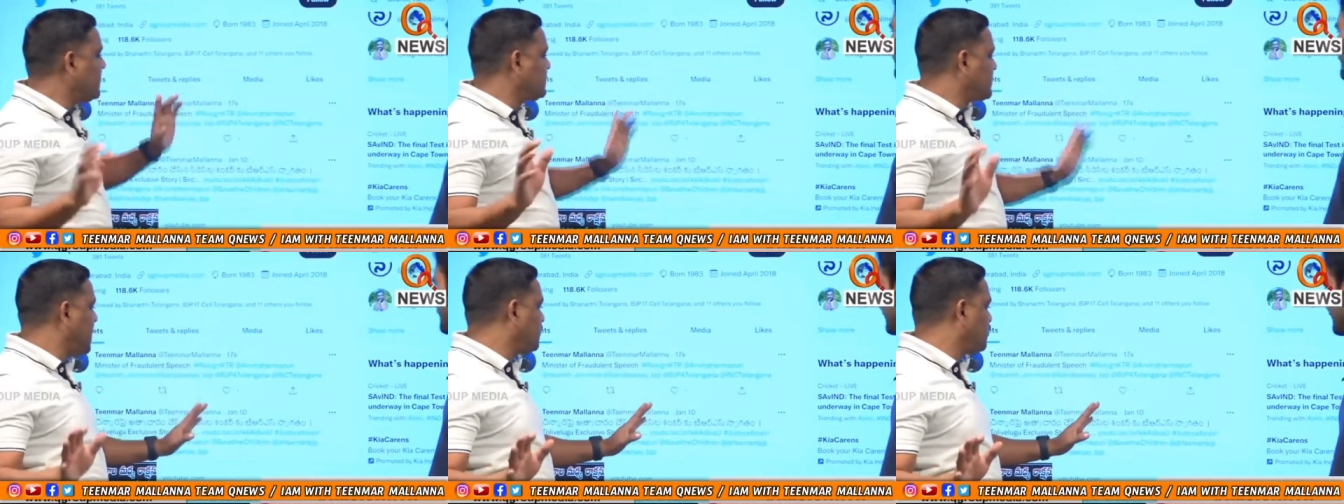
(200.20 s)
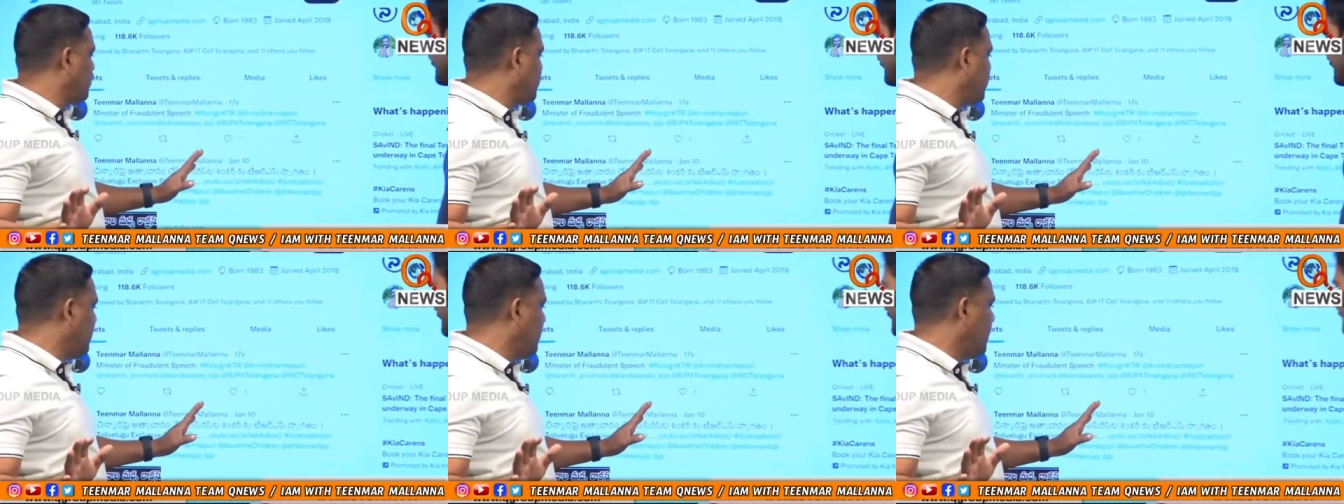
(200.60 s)
హ్యాష్ ట్యాగ్
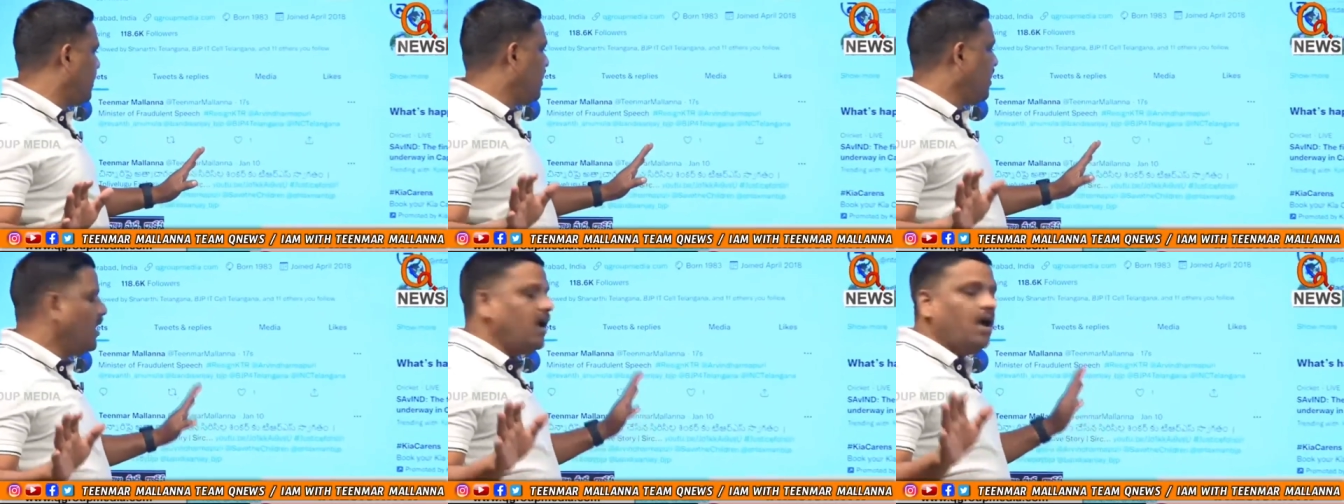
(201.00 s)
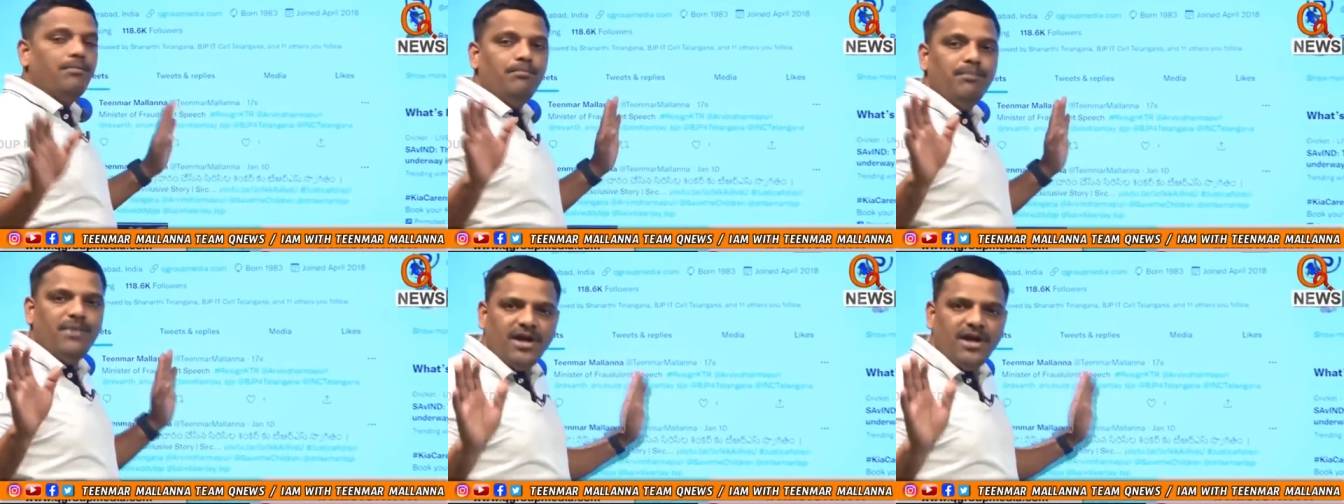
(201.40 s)
తోటి
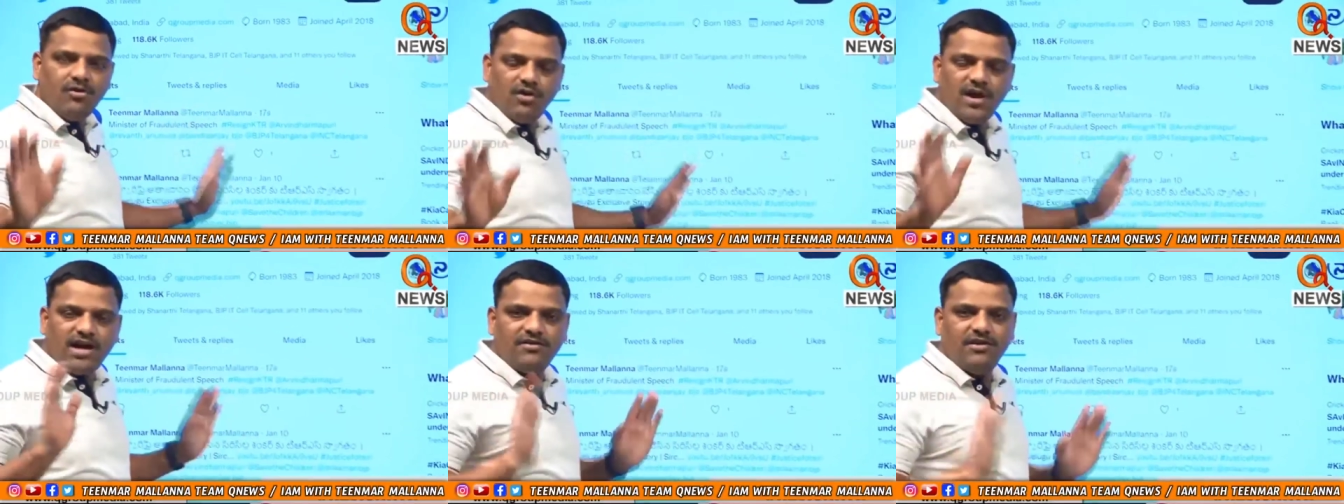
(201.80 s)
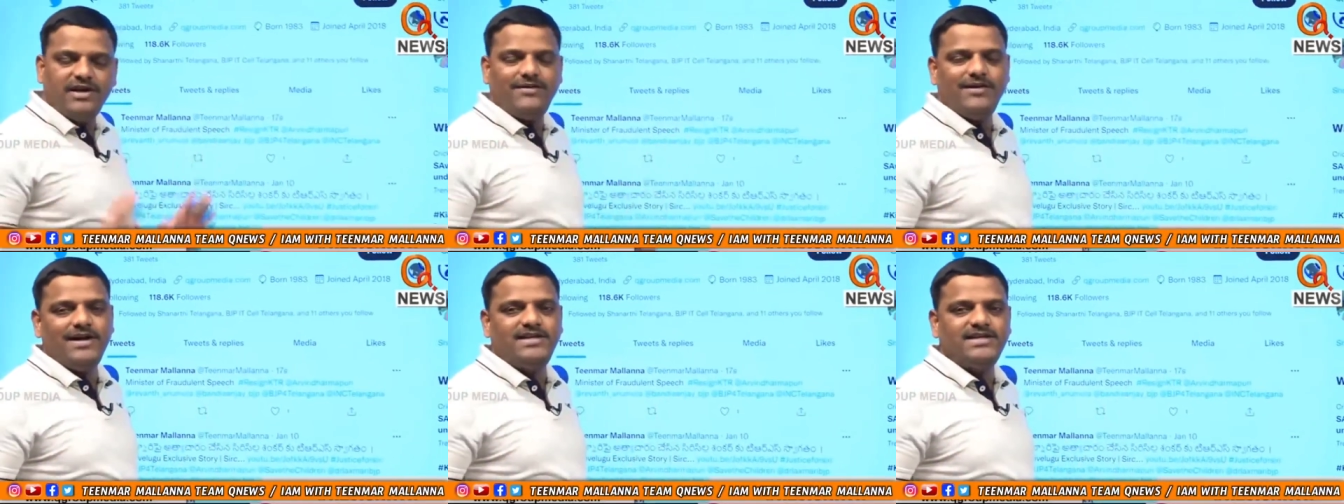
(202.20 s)
మీరు కూడా
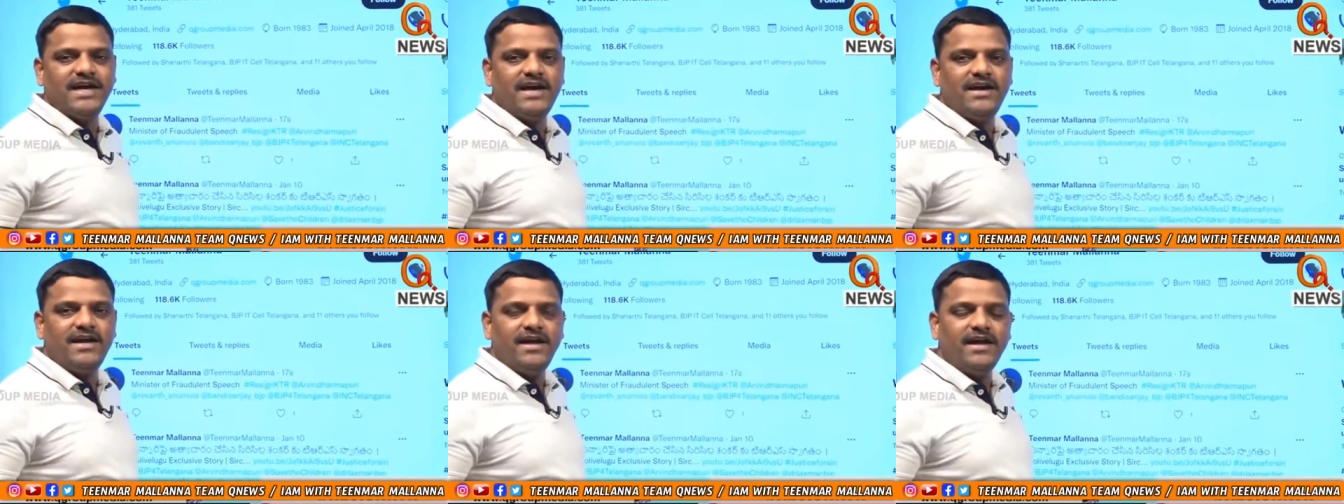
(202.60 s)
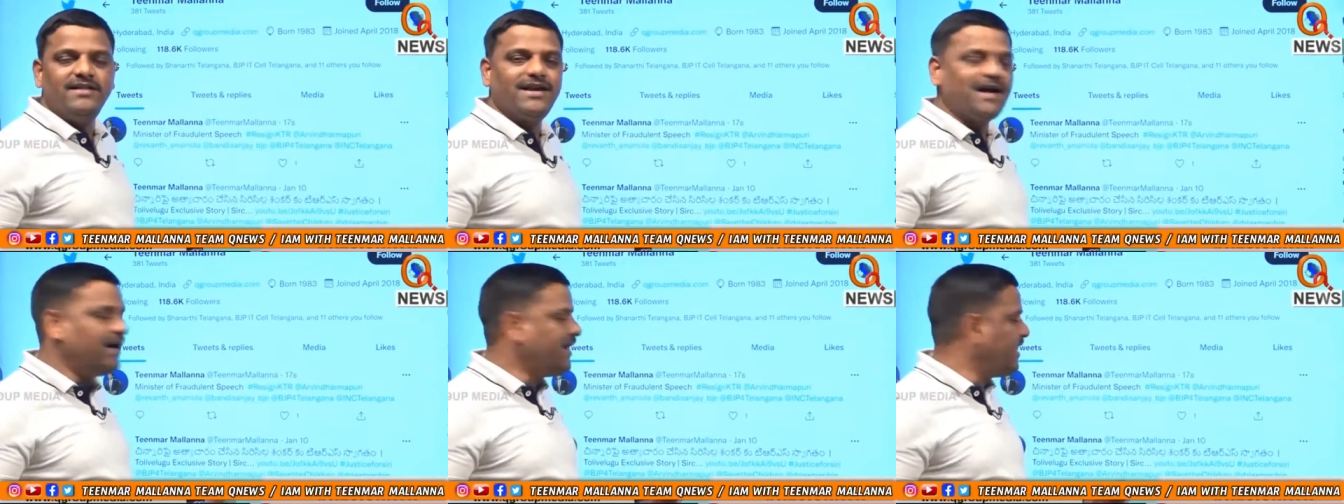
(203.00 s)
రీట్వీట్ చేయండి
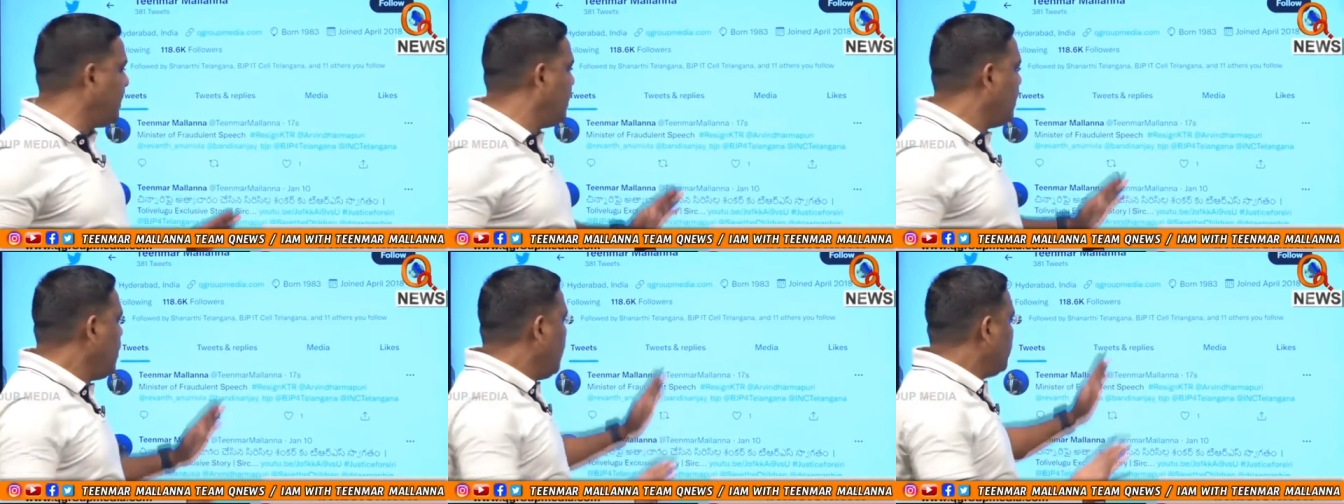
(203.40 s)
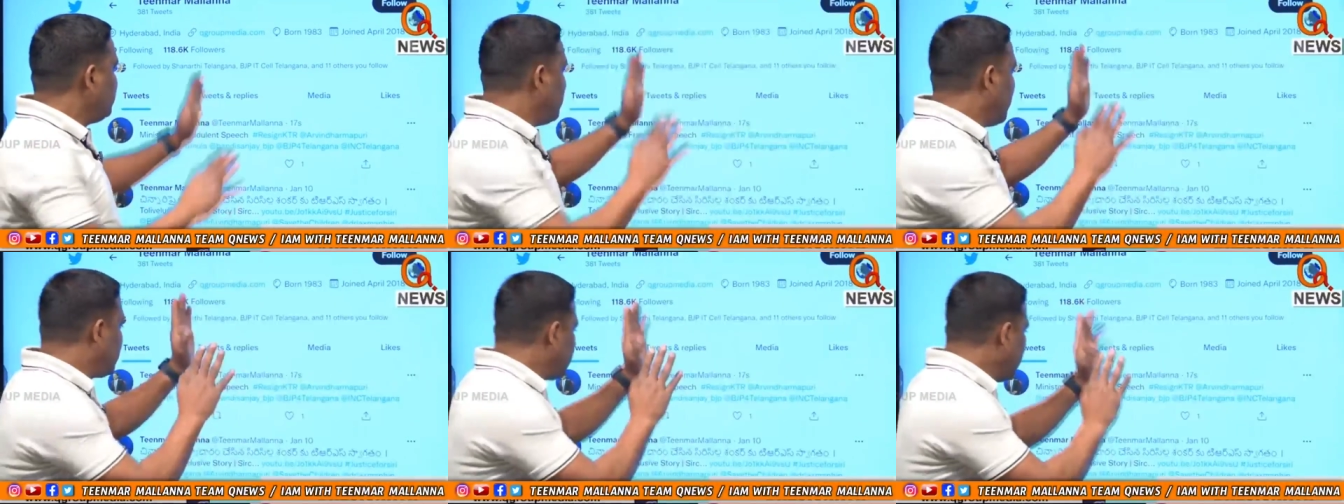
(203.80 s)
ఎందుకంటే
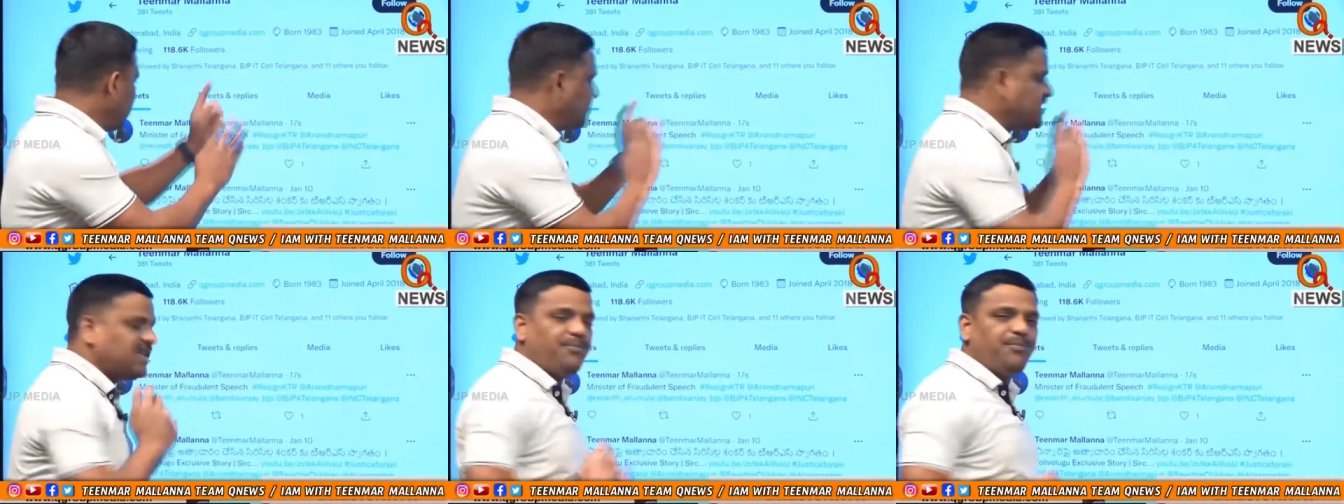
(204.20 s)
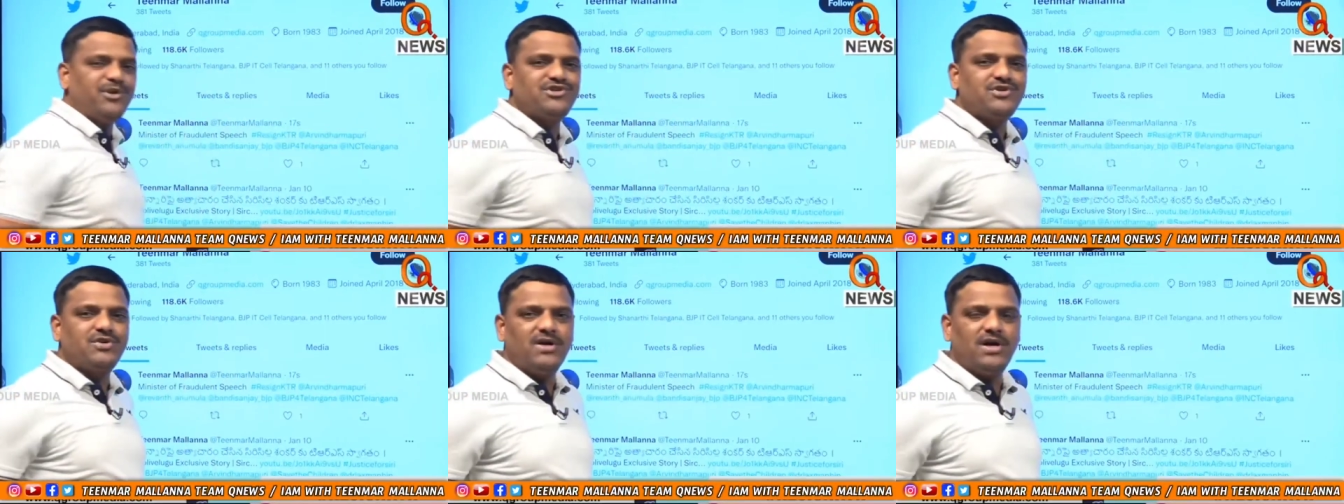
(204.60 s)
చర్చ నుంచి
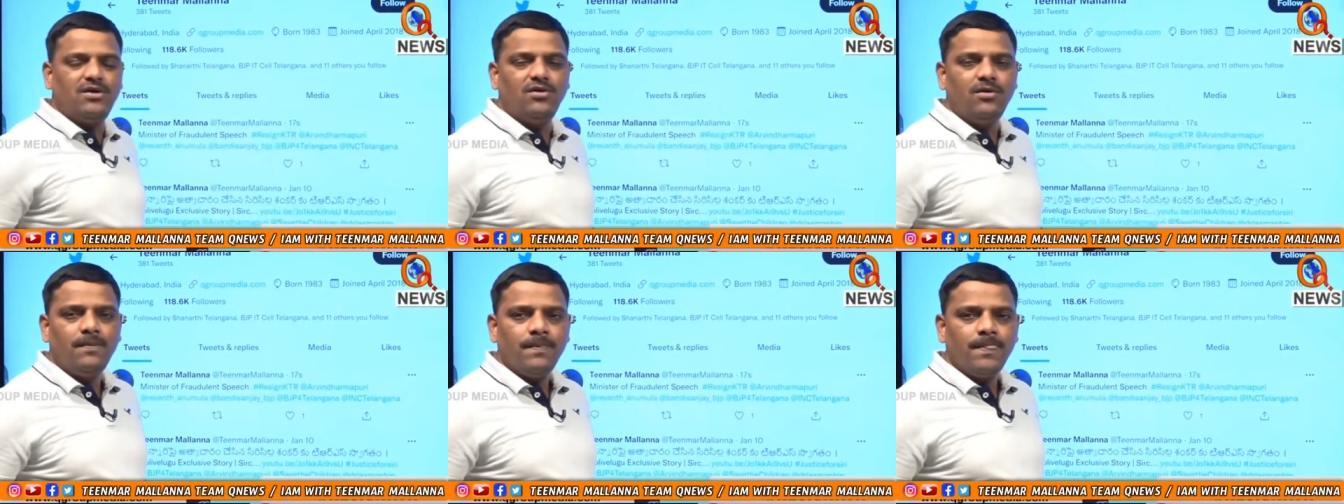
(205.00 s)
తప్పించుకున్నాడు